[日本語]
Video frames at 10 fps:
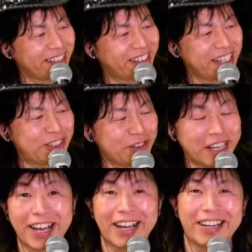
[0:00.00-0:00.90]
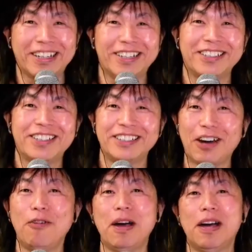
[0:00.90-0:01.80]
青春やな。い
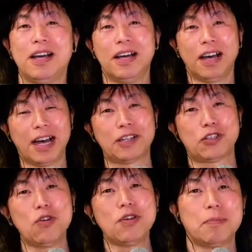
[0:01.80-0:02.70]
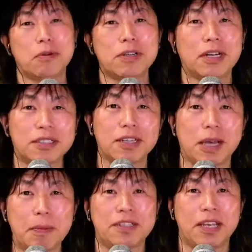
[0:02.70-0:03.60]
や、ほんま、あ生涯僕らは
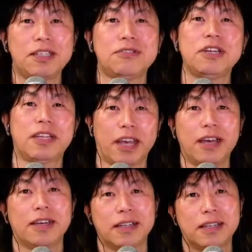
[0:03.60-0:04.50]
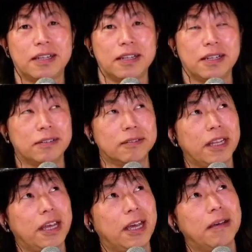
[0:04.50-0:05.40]
やっぱり青春やで。
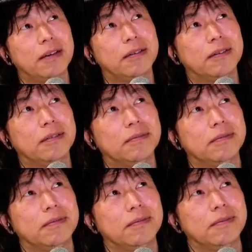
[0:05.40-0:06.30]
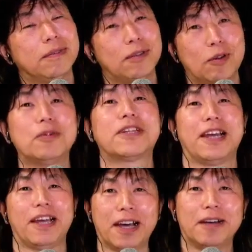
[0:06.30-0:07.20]
でね、思った
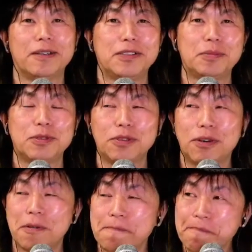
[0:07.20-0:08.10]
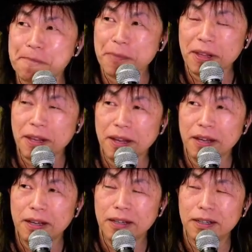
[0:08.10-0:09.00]
んや。自分の
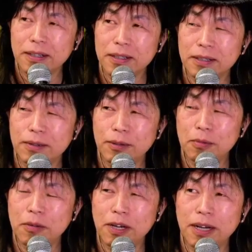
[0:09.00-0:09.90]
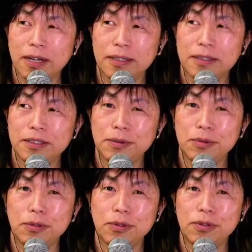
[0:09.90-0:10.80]
子供が自
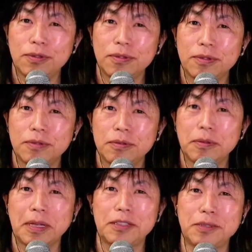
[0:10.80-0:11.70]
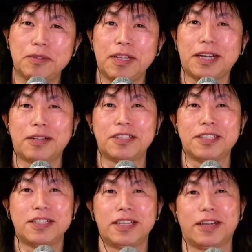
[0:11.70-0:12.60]
分のんか自分の中では
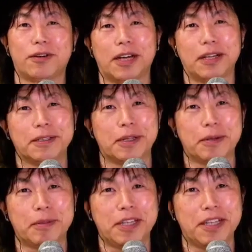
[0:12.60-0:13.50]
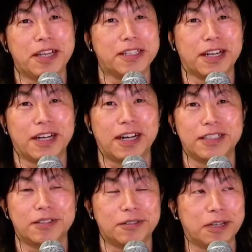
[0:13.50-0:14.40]
精神年齢ほらティーネイジャーな
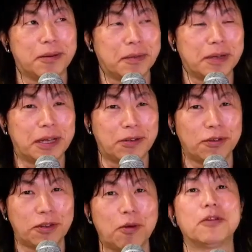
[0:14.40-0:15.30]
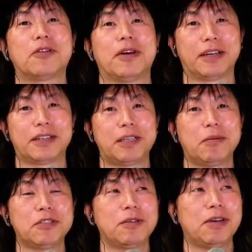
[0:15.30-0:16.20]
感じするやんあので思ってるわ気
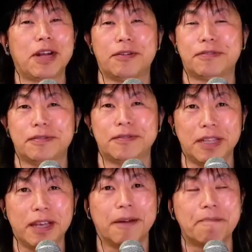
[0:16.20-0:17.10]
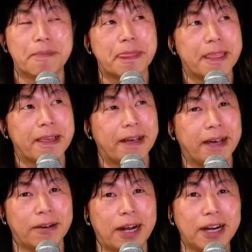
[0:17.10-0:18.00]
持ちはほらねあ
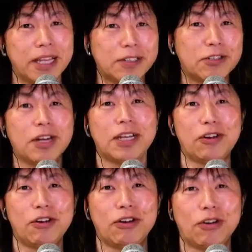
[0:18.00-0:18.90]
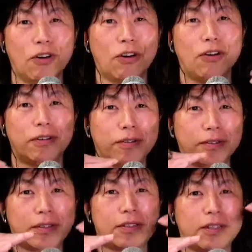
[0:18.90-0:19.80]
の体はそれはいろいろこ
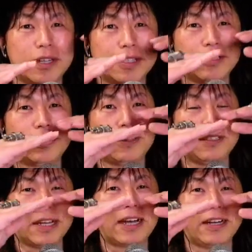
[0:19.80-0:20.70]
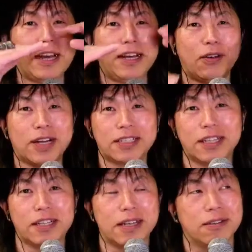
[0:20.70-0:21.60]
うなんか年輪を重ね
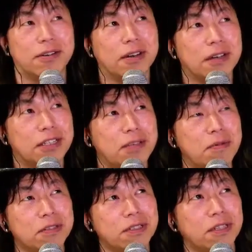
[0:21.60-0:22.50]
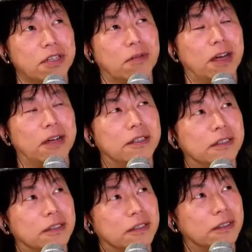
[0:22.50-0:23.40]
ていくけど気持ちっていうのは
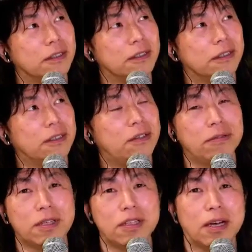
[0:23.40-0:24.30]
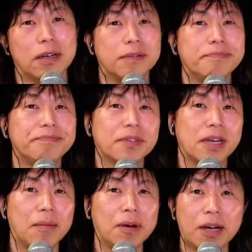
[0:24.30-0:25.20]
基本的には
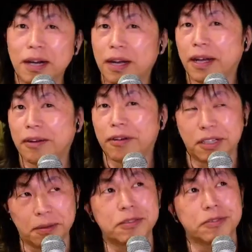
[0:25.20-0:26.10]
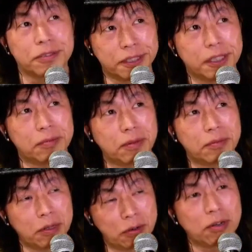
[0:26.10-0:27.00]
あんまり変わらへんような気がするしいろ
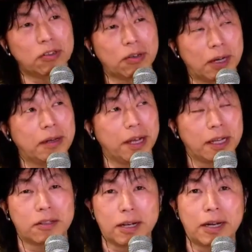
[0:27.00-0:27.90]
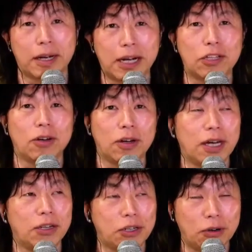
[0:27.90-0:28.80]
んなことがねあ角あ
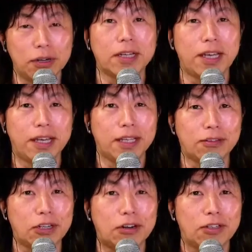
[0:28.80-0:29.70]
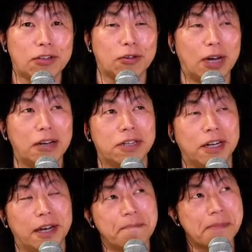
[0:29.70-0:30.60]
のいろんな経験とかいろんな人と会うか
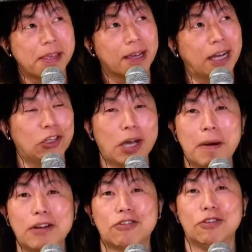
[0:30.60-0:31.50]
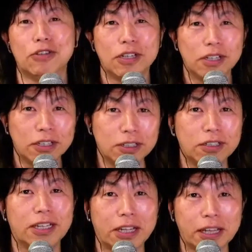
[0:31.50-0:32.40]
ら角が丸く
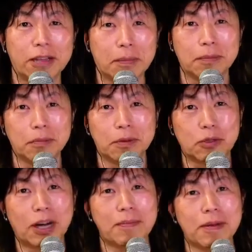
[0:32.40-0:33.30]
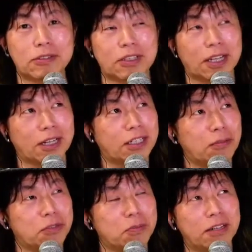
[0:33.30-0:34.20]
なってねまあもう尖りまくっとった気持
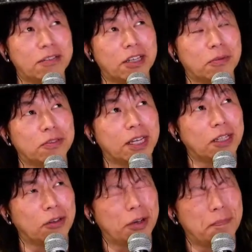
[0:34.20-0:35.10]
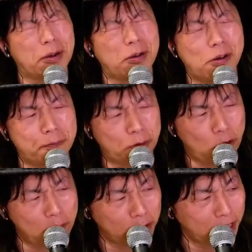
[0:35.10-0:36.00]
ちもあるけどもだけどやっぱこう根
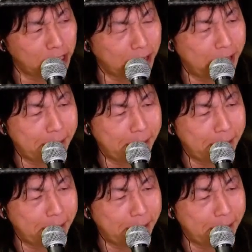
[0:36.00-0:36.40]
本的にはね